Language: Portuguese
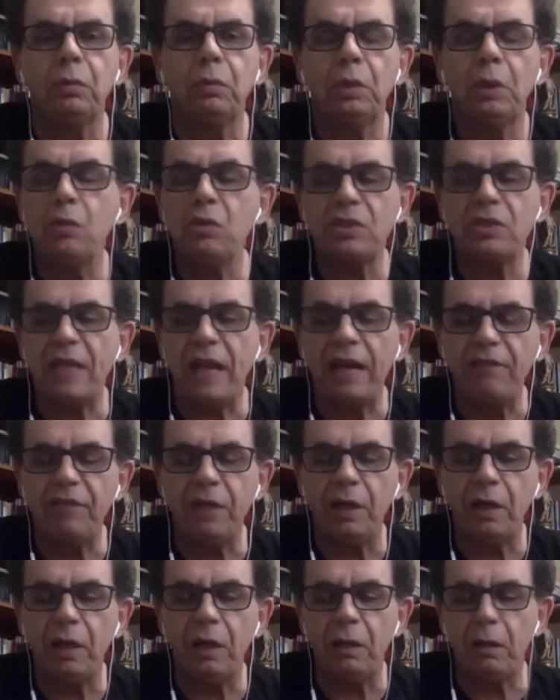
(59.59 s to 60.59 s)
Não
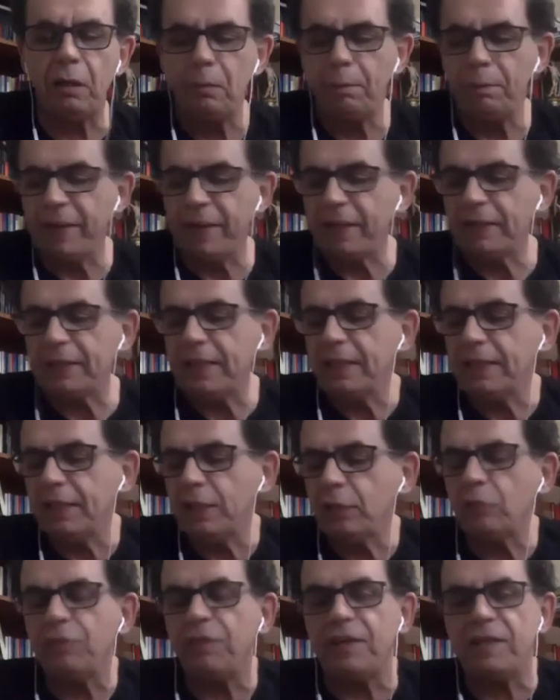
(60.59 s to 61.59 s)
estava
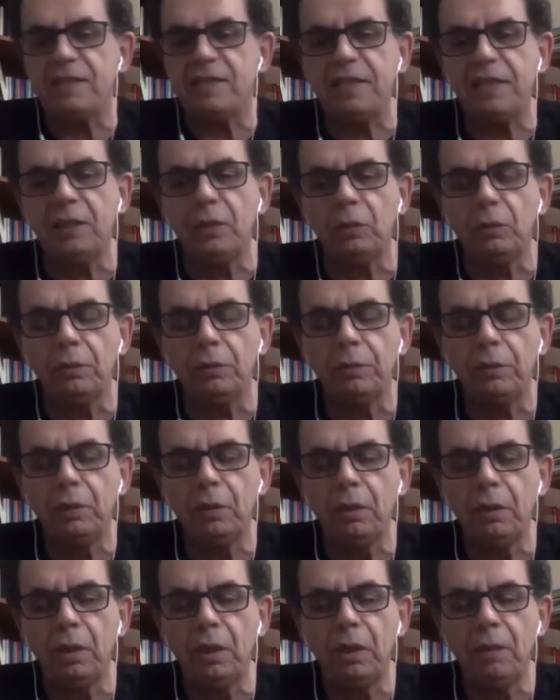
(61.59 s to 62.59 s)
pretendendo fazê-lo,
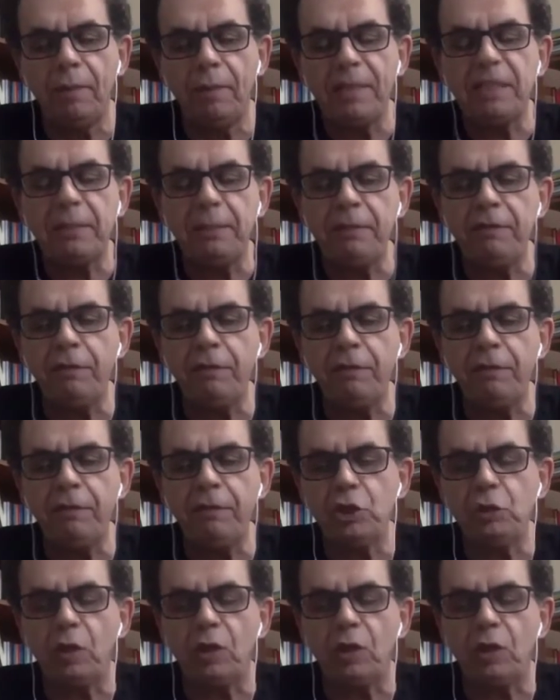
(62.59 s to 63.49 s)
mas também vou fugir do